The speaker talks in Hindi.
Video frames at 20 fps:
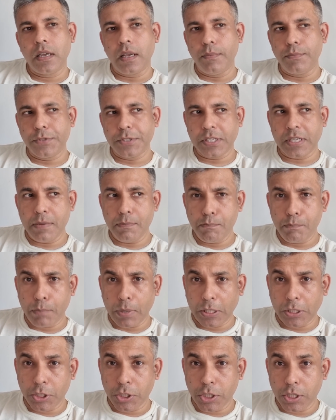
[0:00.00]
कम से कम
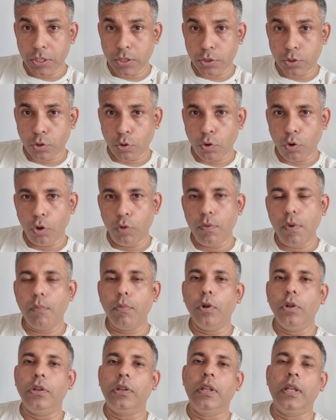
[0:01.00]
25 टुकड़ों
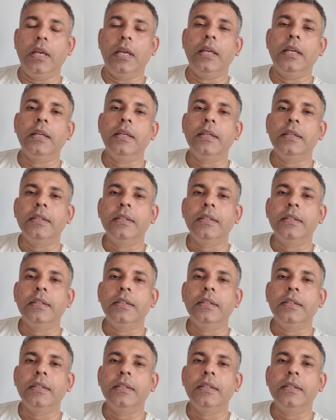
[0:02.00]
में बोलते हैं